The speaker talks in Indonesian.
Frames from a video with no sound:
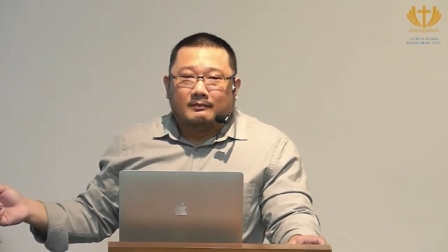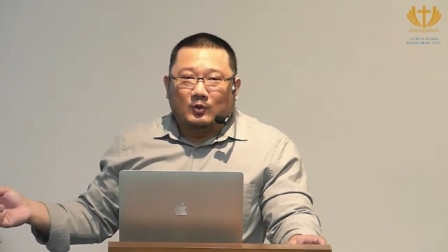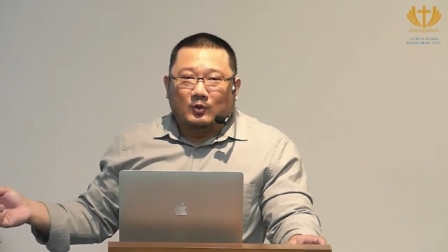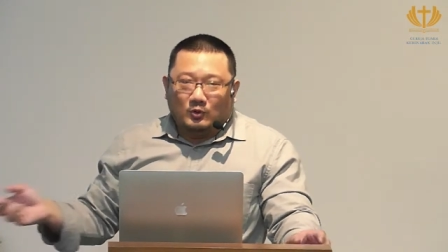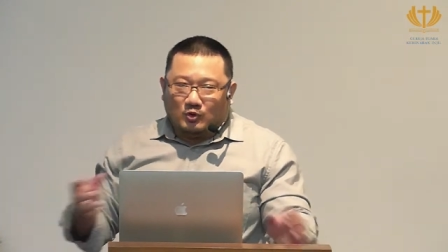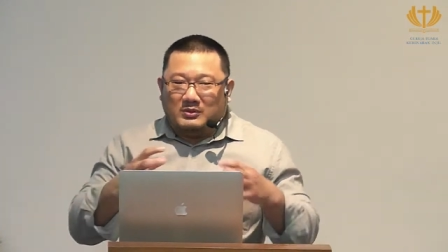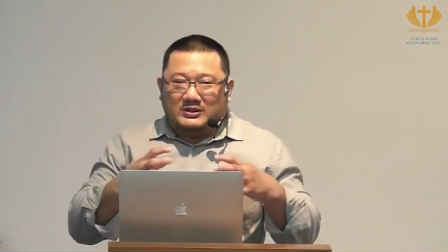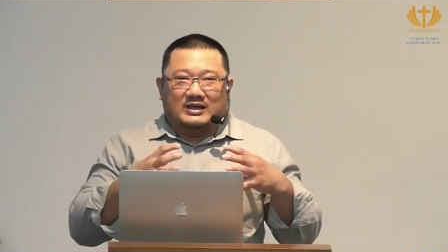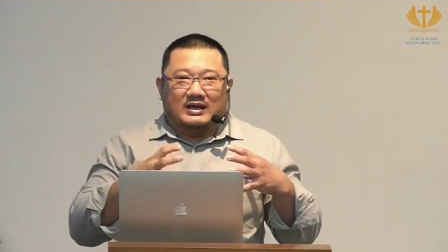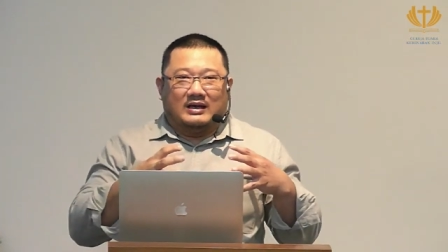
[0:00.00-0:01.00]
Untuk
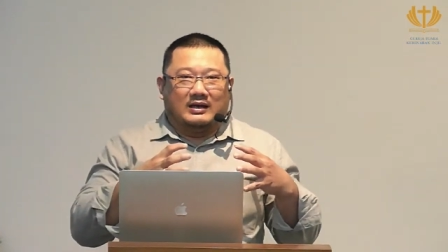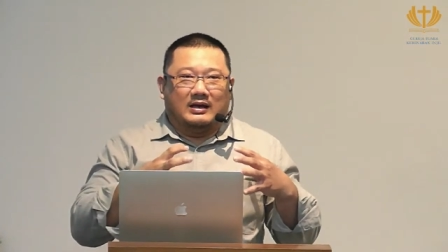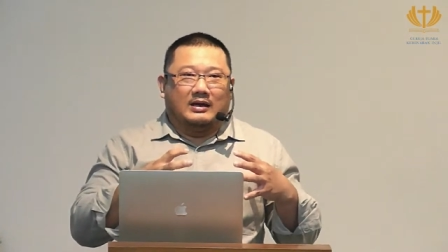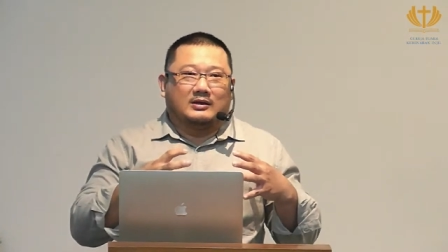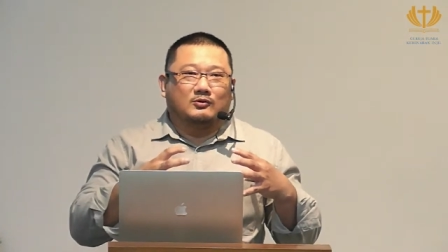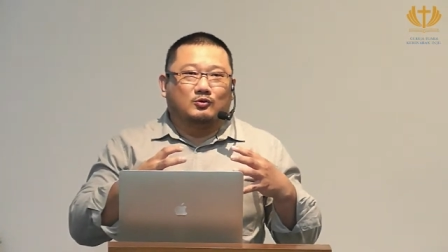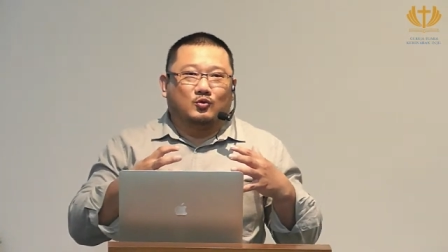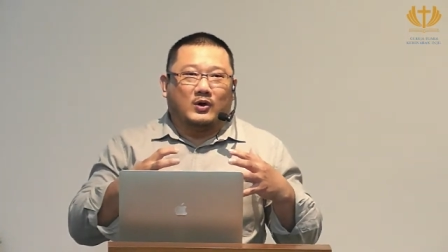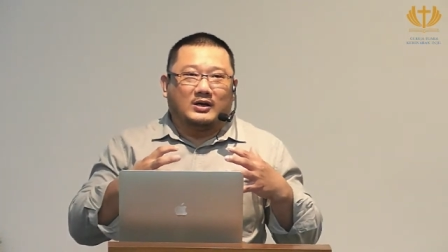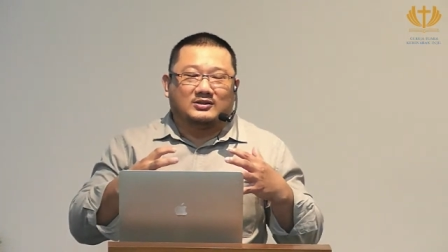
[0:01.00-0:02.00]
menjaga
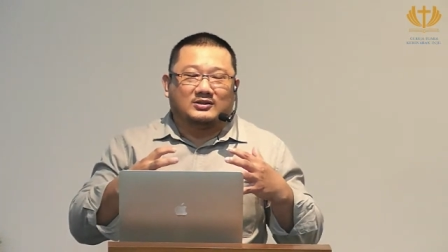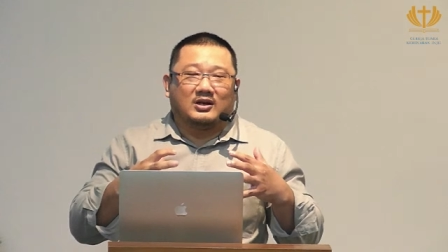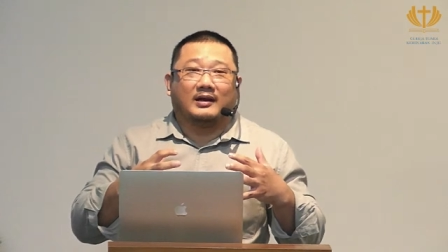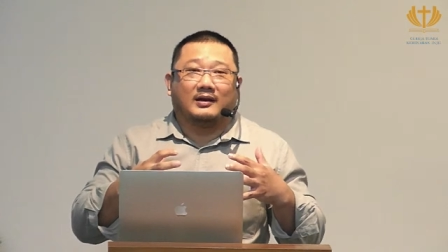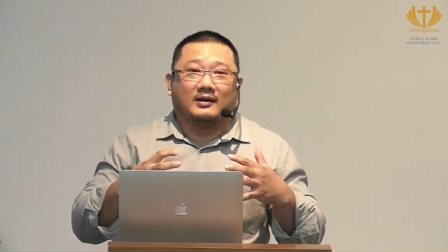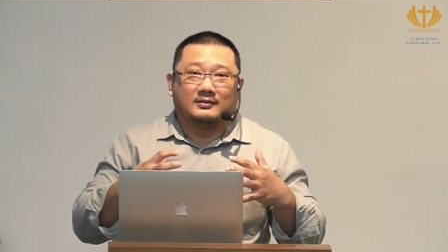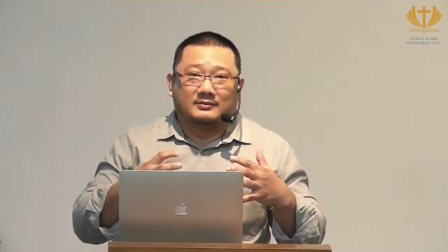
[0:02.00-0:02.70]
keutuhan Israel,